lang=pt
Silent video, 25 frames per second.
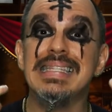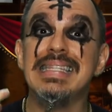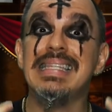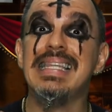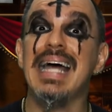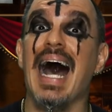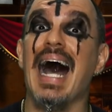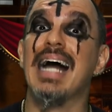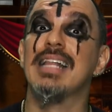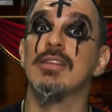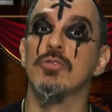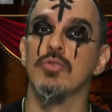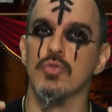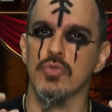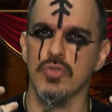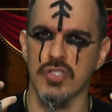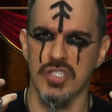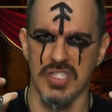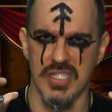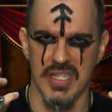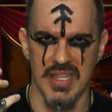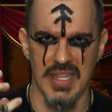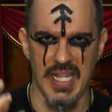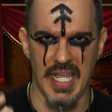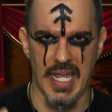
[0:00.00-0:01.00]
Dá
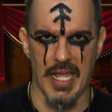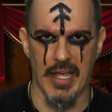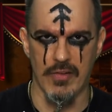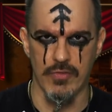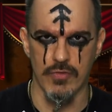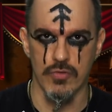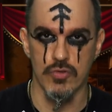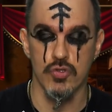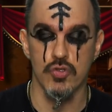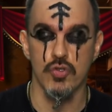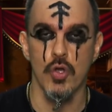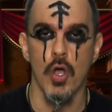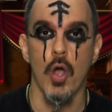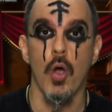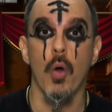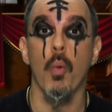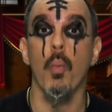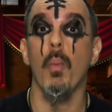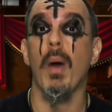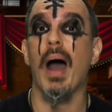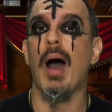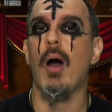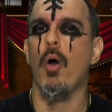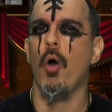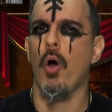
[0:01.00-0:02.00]
nos Nervos,
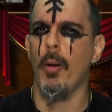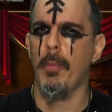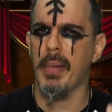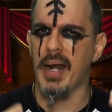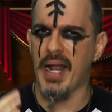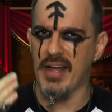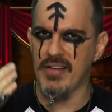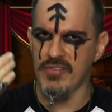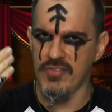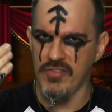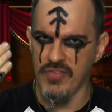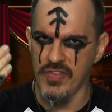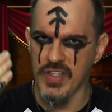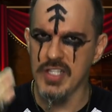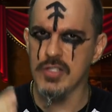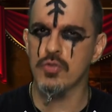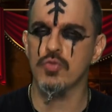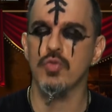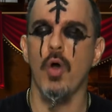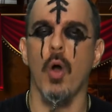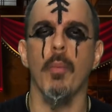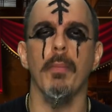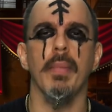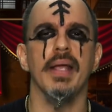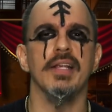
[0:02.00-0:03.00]
uma obra
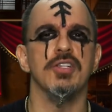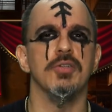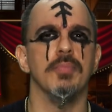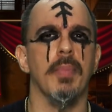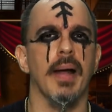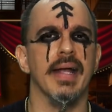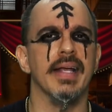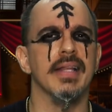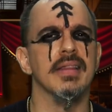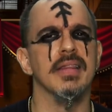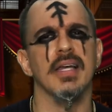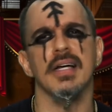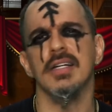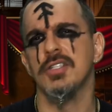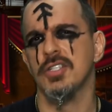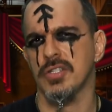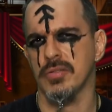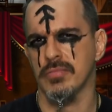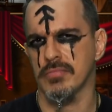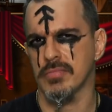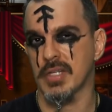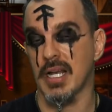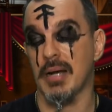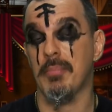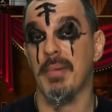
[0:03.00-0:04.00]
visualmente
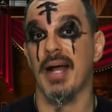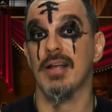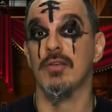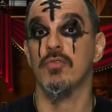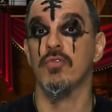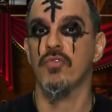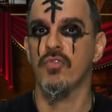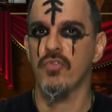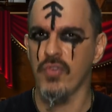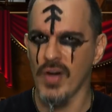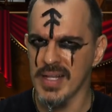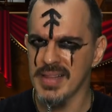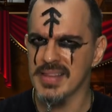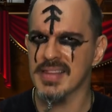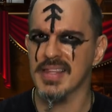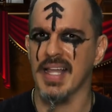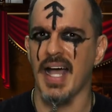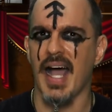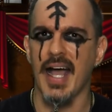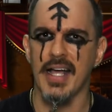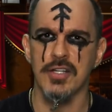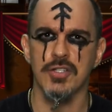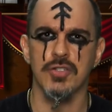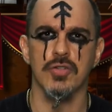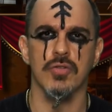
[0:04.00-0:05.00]
impactante, um trabalho
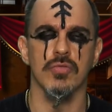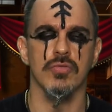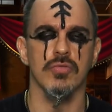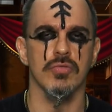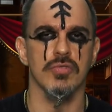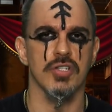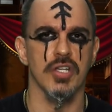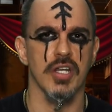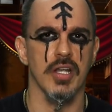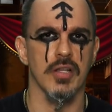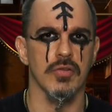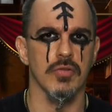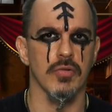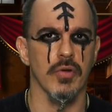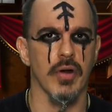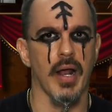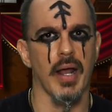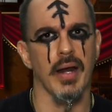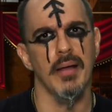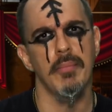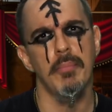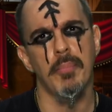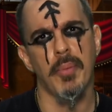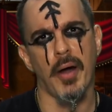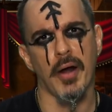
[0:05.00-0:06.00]
fantástico do diretor
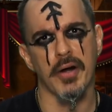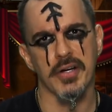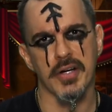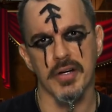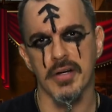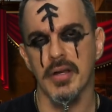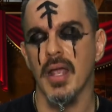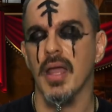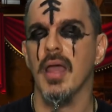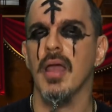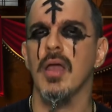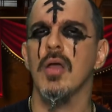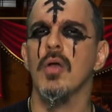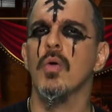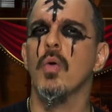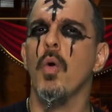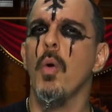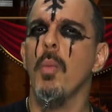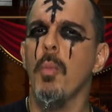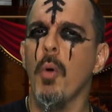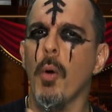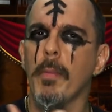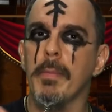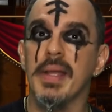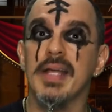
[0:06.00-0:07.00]
Alan Parker,
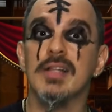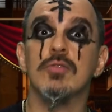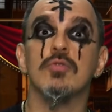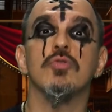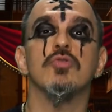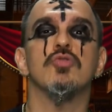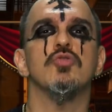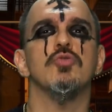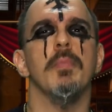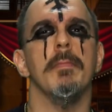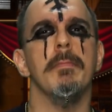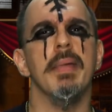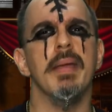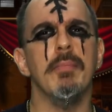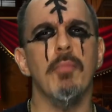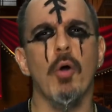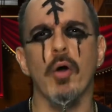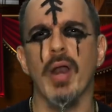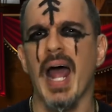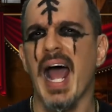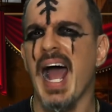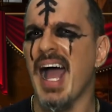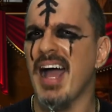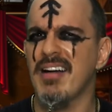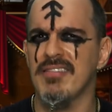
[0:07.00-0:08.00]
com momentos
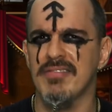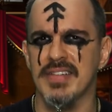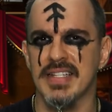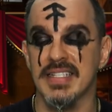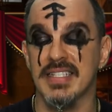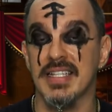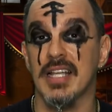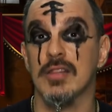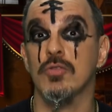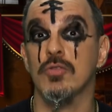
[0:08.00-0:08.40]
memoráveis,